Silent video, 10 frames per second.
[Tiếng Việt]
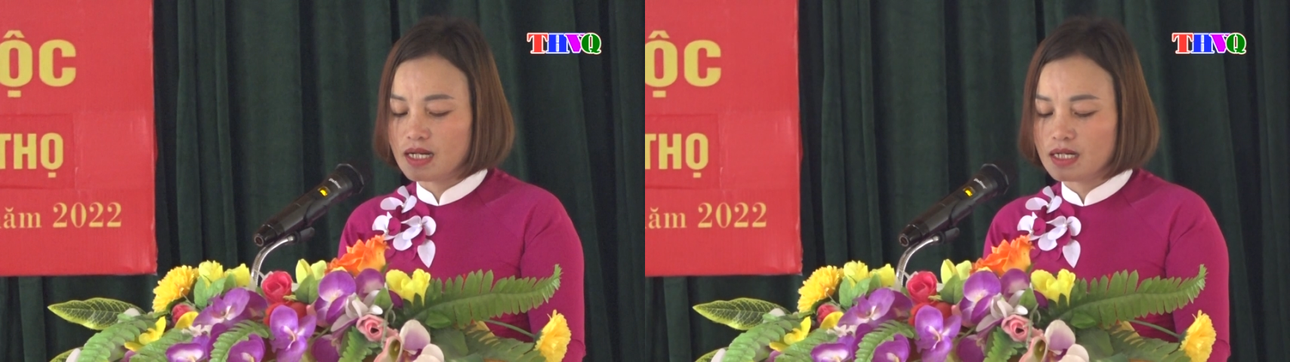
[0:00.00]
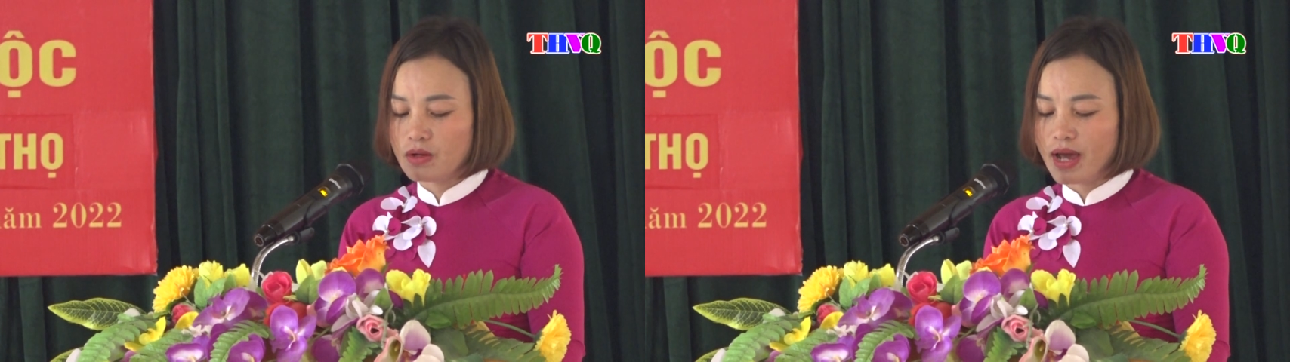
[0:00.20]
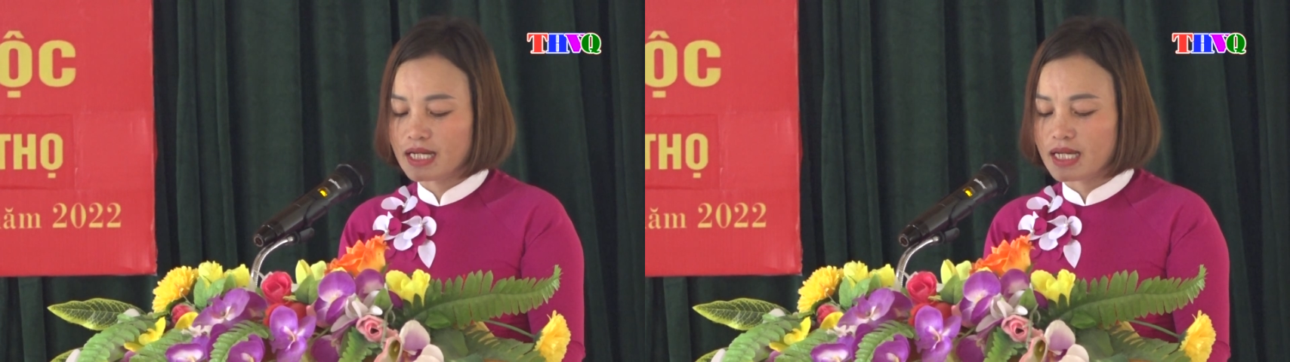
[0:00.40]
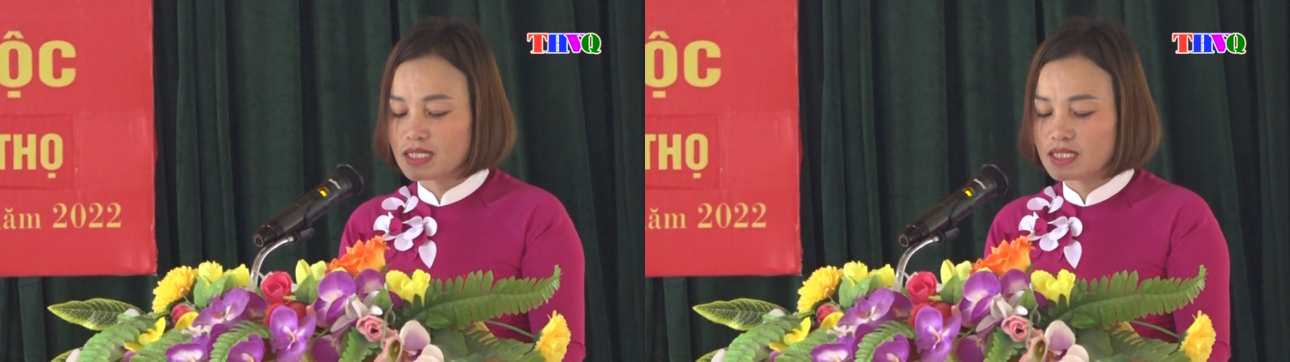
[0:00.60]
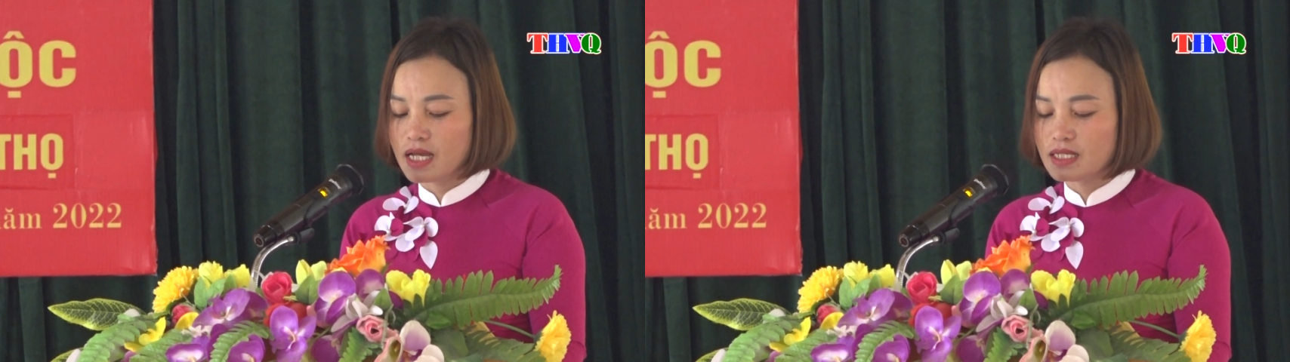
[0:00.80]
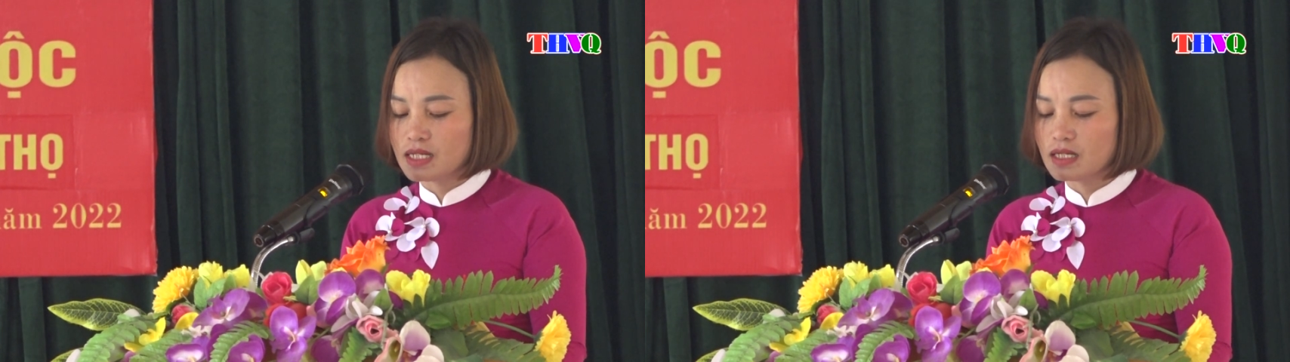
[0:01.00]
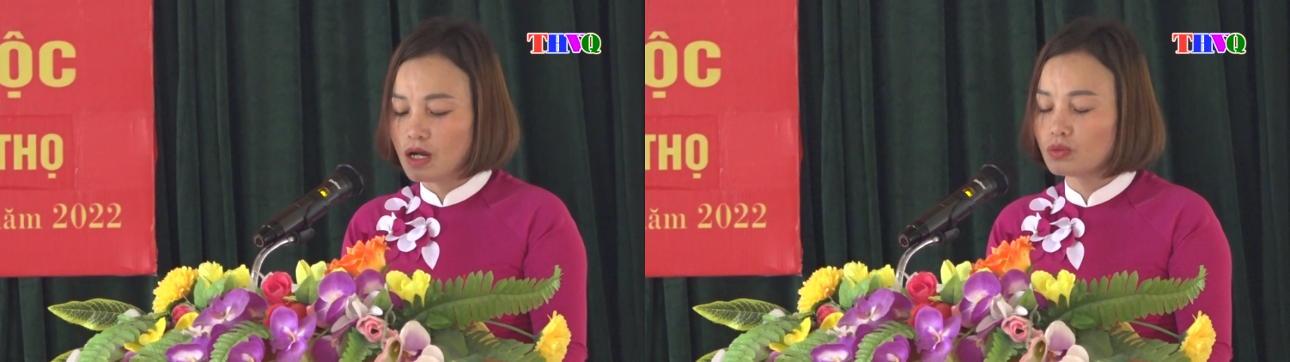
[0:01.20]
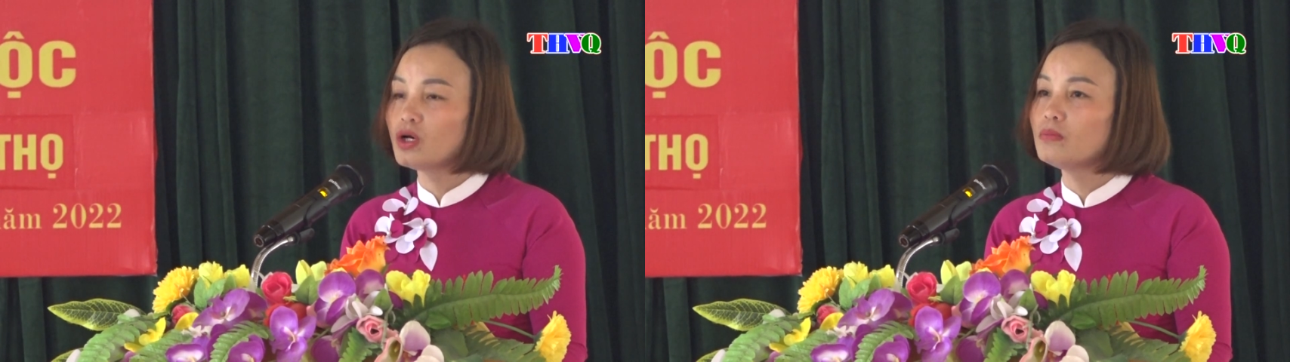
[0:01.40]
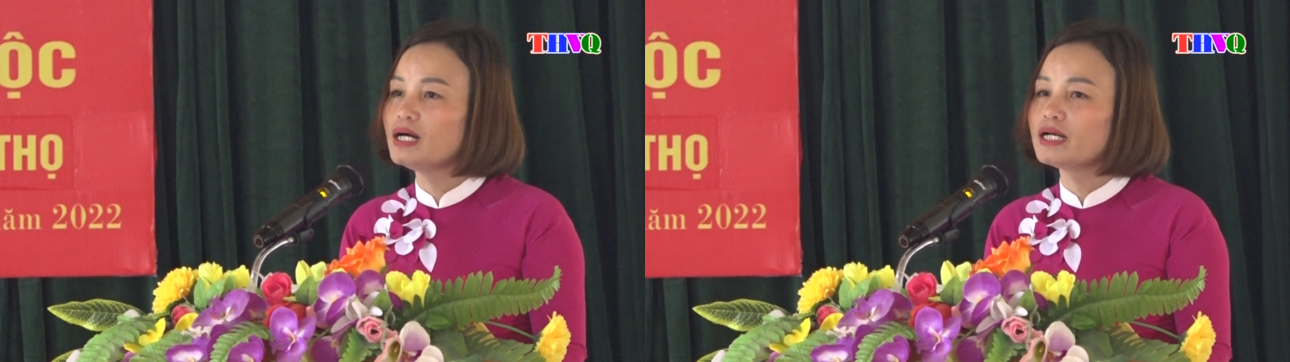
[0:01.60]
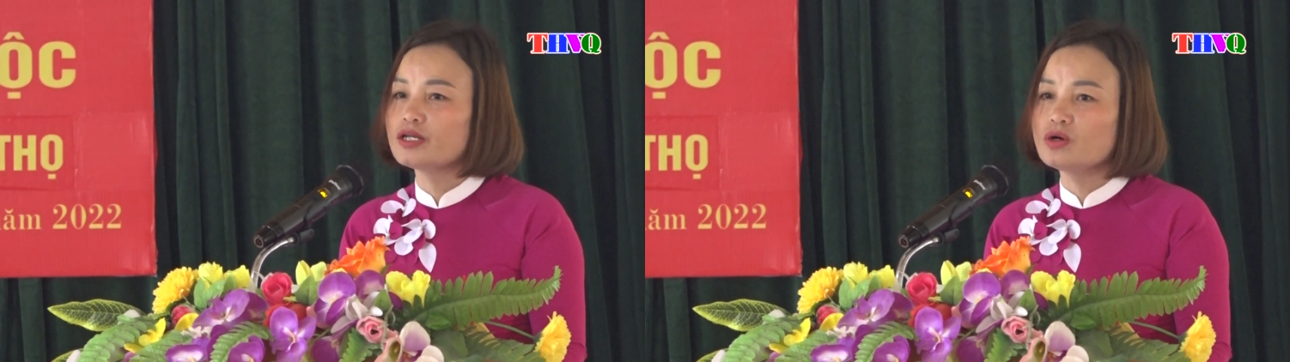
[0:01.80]
tốt các phong trào của địa phương,
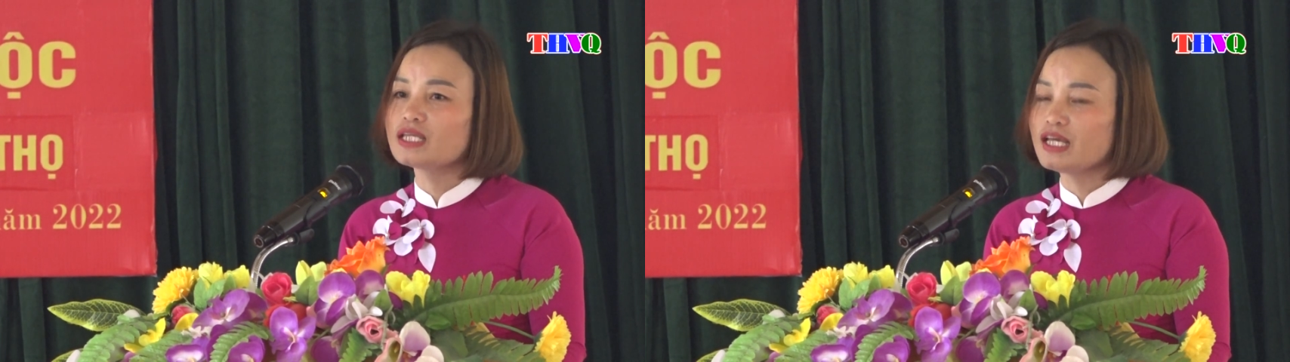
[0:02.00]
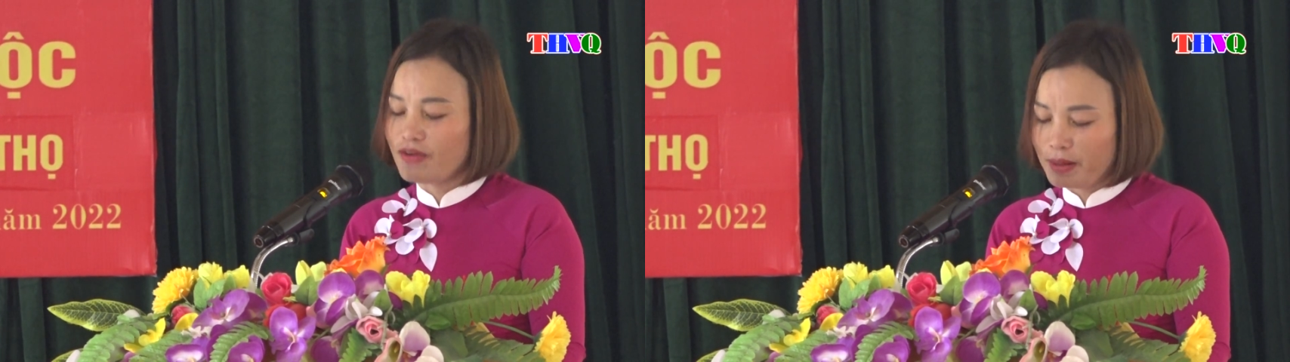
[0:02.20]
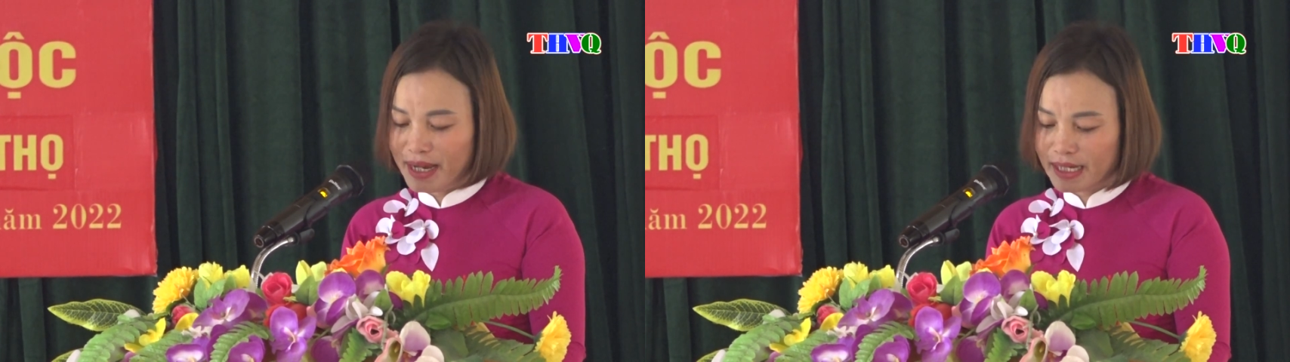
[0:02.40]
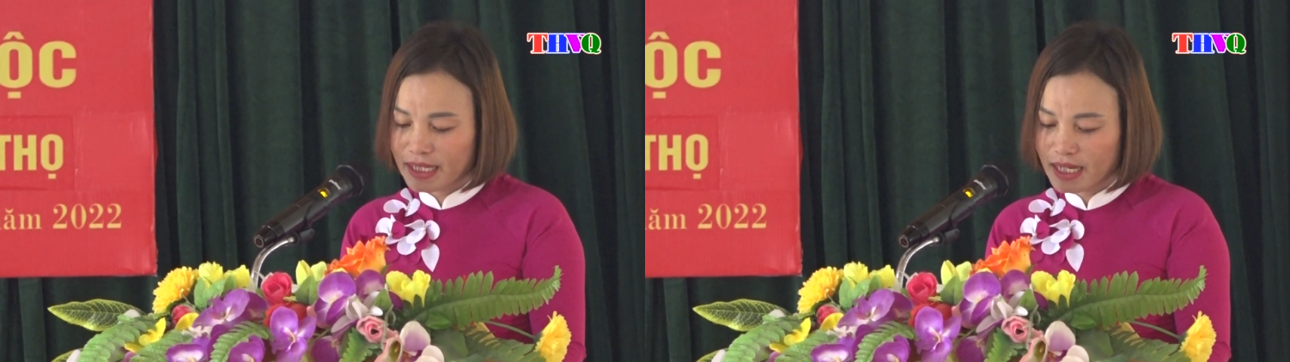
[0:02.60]
nhất là trong xây dựng nông